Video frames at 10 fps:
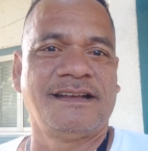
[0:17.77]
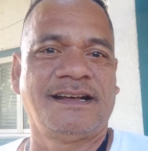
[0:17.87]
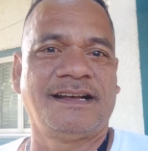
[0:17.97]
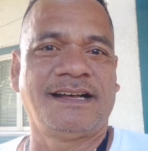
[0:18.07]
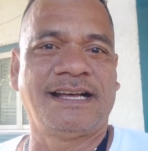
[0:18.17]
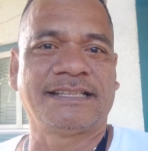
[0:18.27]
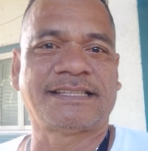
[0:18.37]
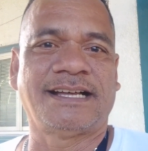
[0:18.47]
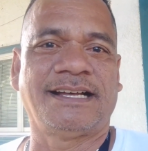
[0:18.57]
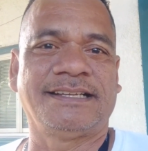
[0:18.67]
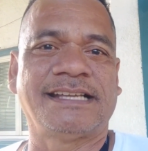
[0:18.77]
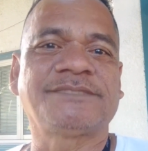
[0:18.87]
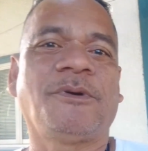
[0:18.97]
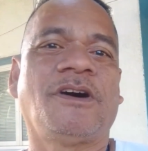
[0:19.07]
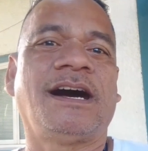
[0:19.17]
At uh, yes
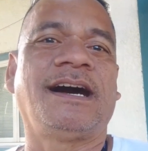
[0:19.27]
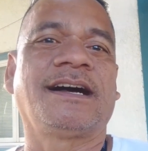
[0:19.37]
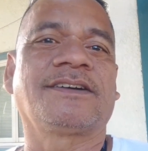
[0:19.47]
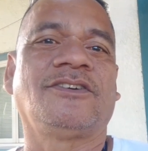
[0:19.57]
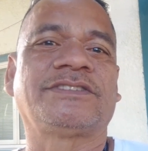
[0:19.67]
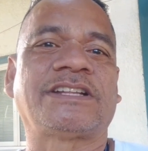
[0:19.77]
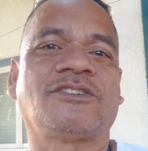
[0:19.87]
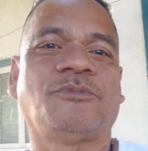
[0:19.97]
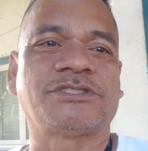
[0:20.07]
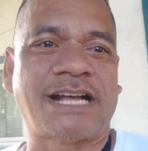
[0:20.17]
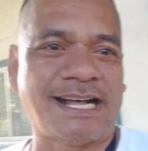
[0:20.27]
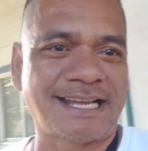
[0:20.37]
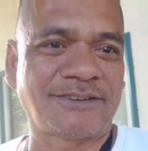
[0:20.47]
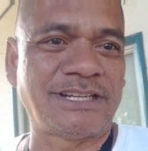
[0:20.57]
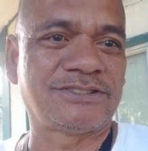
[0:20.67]
po, ang content ko po sa
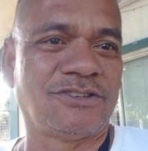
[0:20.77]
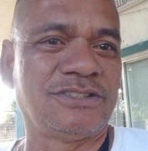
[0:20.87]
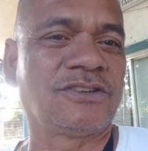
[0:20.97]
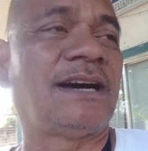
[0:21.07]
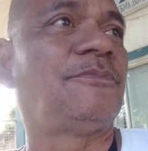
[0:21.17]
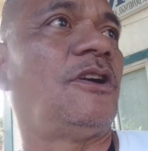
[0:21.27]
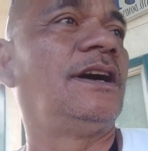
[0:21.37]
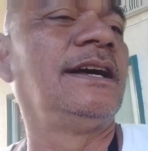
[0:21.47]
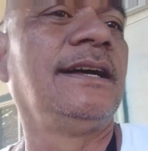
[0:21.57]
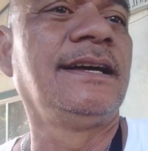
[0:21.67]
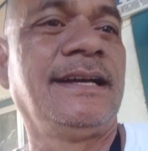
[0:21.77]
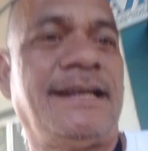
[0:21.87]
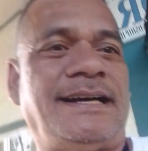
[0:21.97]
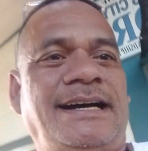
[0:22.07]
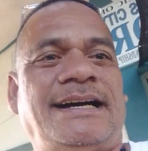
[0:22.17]
araw na ito, yung nga po,
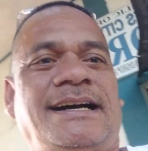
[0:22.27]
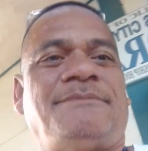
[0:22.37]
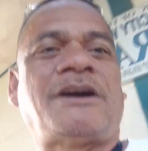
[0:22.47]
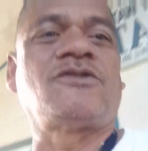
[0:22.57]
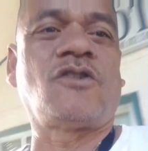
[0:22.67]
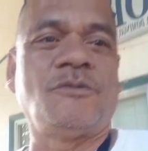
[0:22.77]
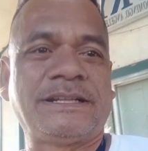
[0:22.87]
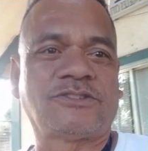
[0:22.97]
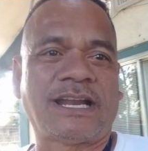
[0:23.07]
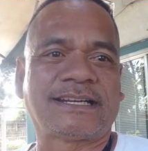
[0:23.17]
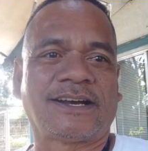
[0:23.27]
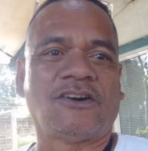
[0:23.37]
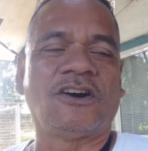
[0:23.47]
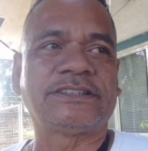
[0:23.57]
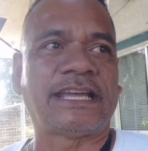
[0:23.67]
uh, magkukomento lang ng
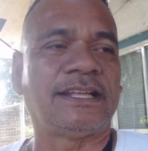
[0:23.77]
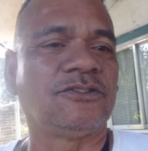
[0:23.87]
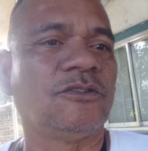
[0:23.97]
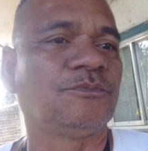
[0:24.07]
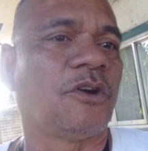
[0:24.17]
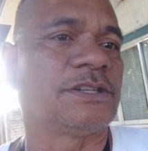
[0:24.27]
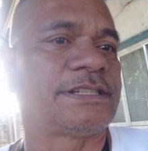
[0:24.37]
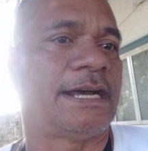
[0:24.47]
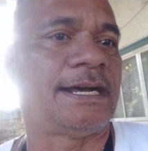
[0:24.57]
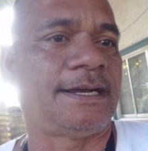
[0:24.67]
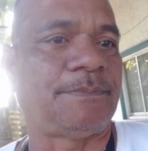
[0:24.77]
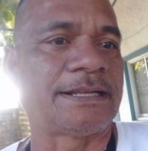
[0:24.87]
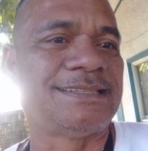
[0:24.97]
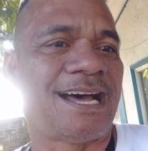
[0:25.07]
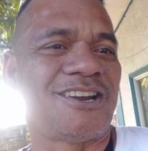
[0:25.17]
konti doon po sa
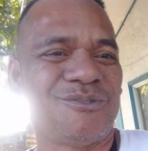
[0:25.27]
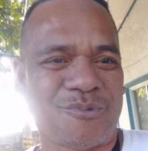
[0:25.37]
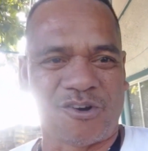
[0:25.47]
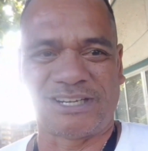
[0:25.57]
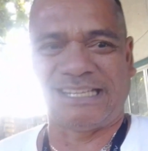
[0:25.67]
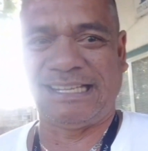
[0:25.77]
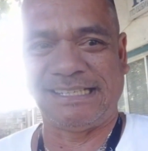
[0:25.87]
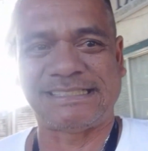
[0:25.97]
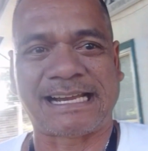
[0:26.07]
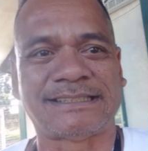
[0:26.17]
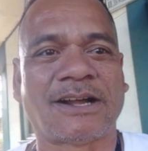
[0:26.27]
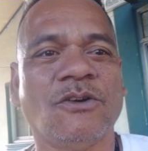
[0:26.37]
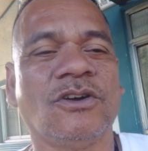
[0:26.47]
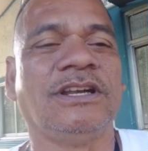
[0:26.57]
pagdalaw po ni Sir Dagul